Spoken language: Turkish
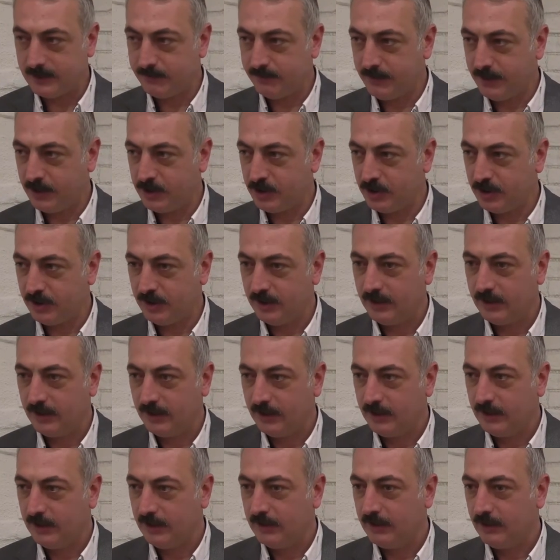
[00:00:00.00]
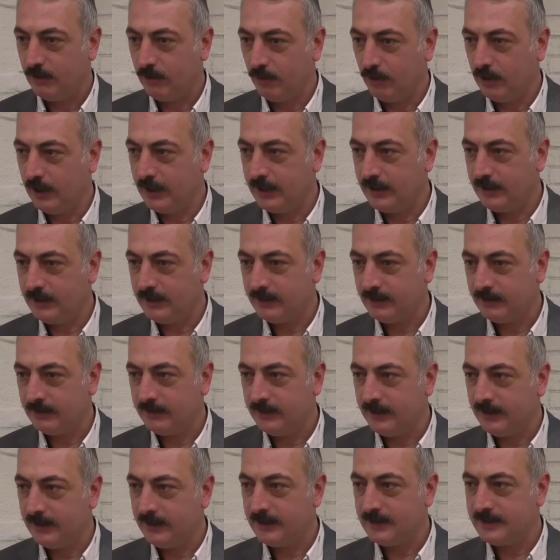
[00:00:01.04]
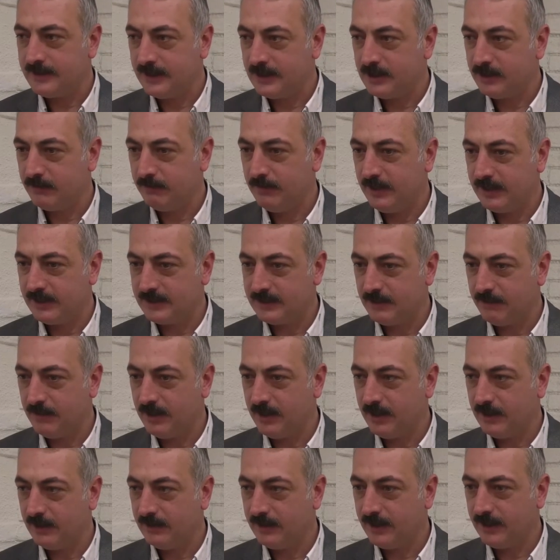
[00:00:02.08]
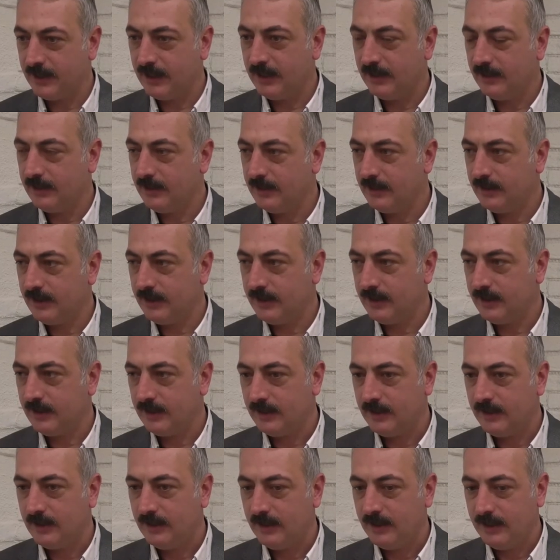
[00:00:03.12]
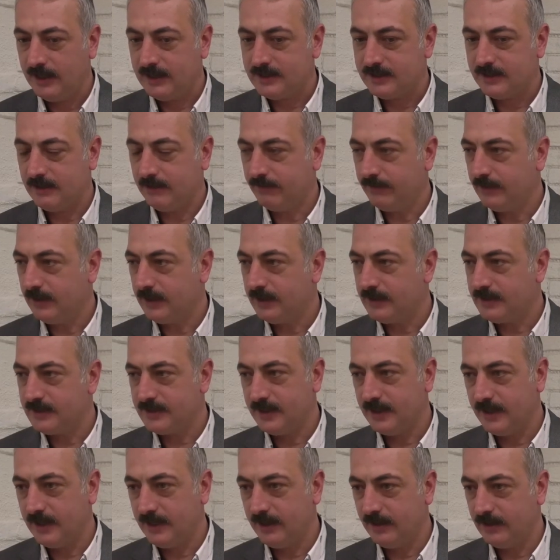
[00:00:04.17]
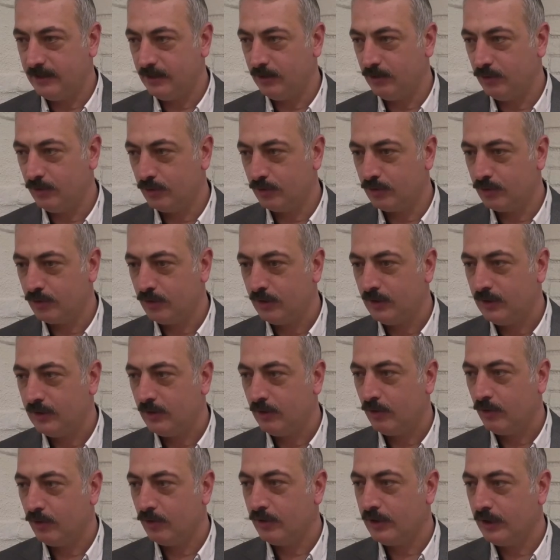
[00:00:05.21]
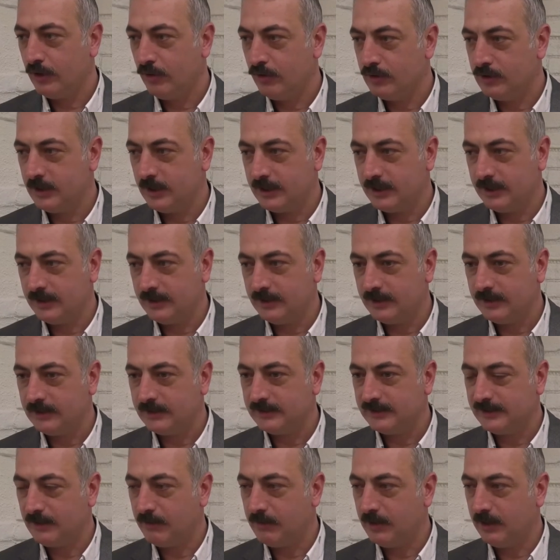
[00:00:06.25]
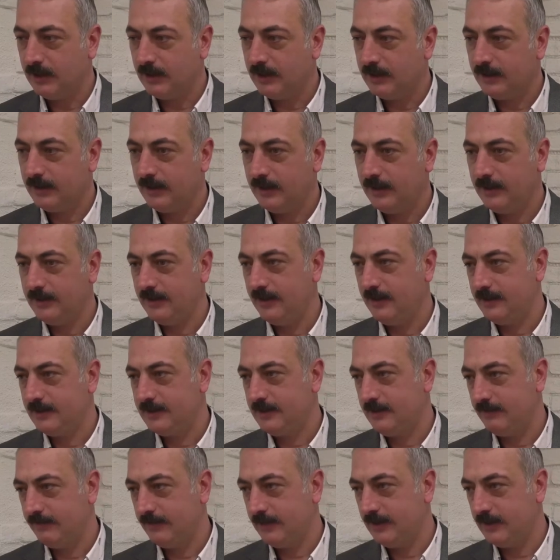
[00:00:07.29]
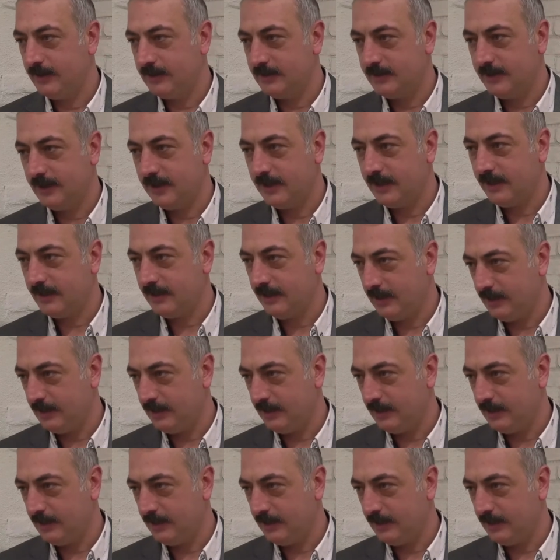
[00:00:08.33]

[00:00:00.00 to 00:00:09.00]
8-5 olayını neden seçimler zamanında geldiğinde esnaflarını ziyaret ediyor. Ondan önceki zamanlarda neden esnaflarını ziyaret